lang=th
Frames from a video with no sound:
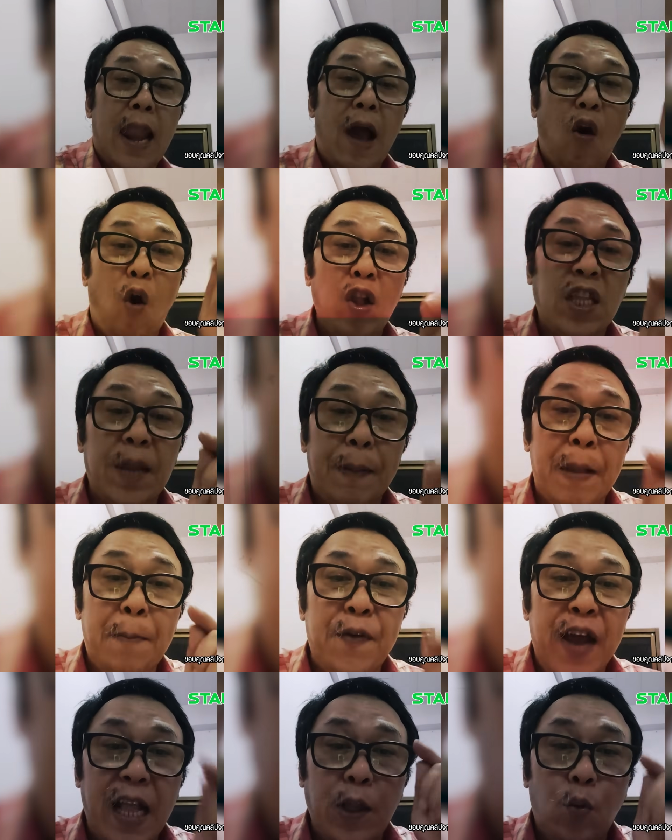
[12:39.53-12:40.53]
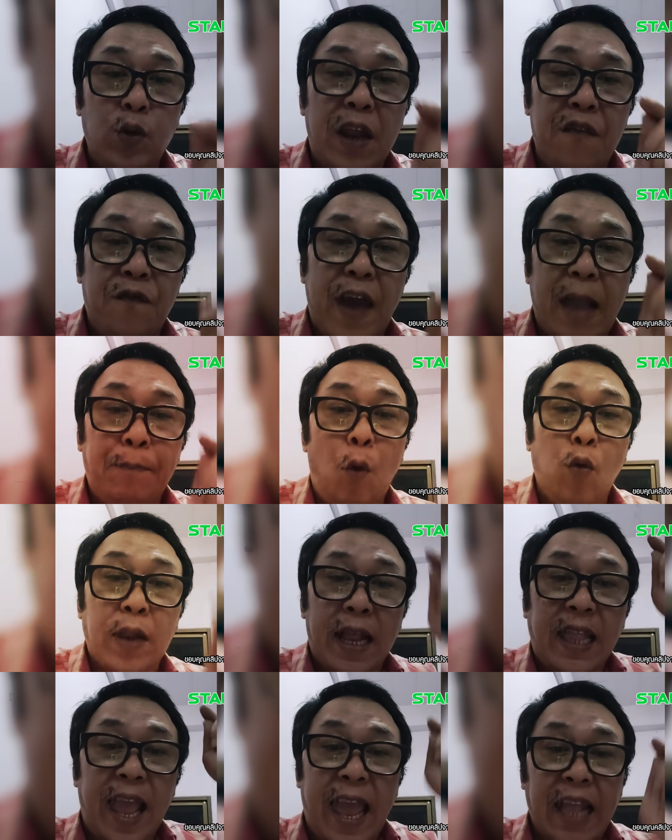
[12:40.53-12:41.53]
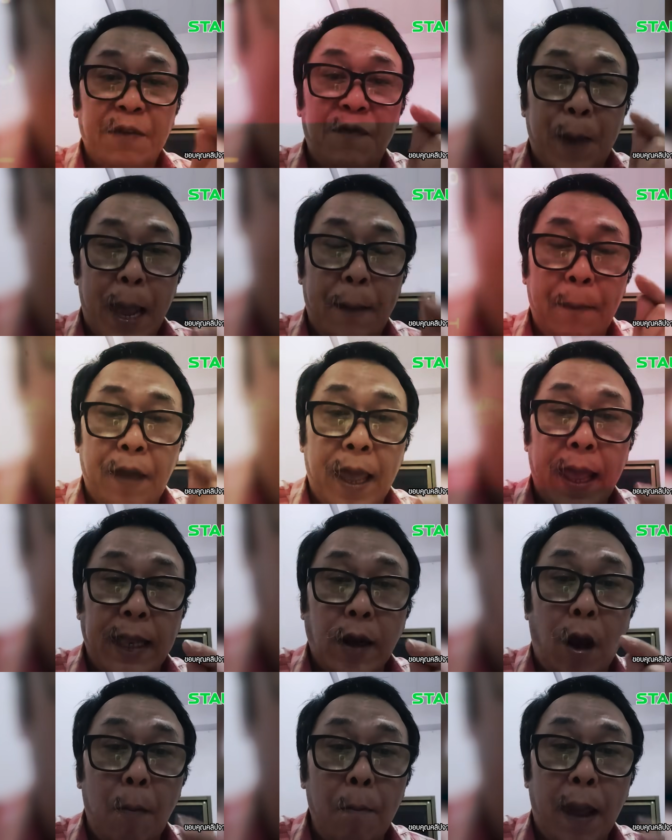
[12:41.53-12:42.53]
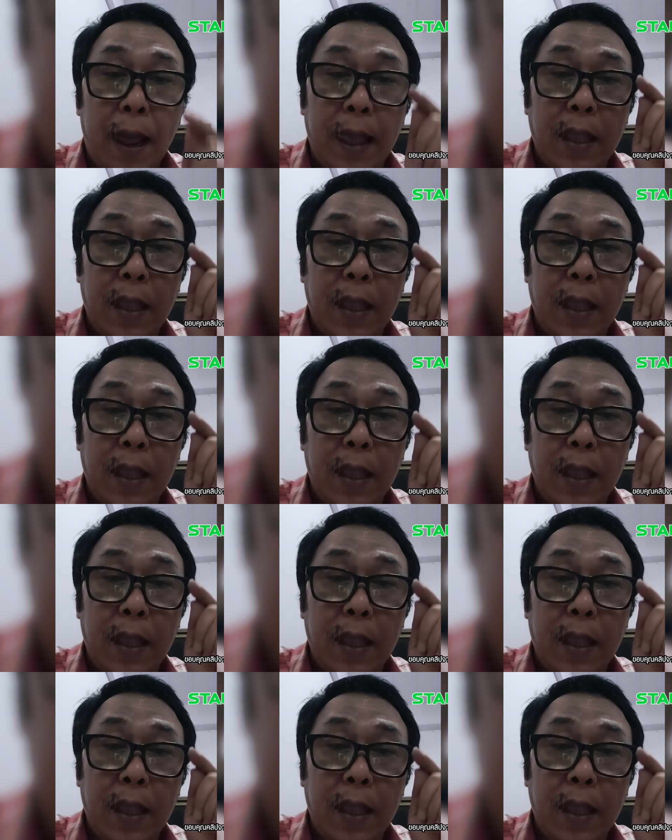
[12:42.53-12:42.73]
และคนที่เป็นเพื่อนในเฟซบุ๊กแล้วถ้าเห็นเฟซเห็นคอม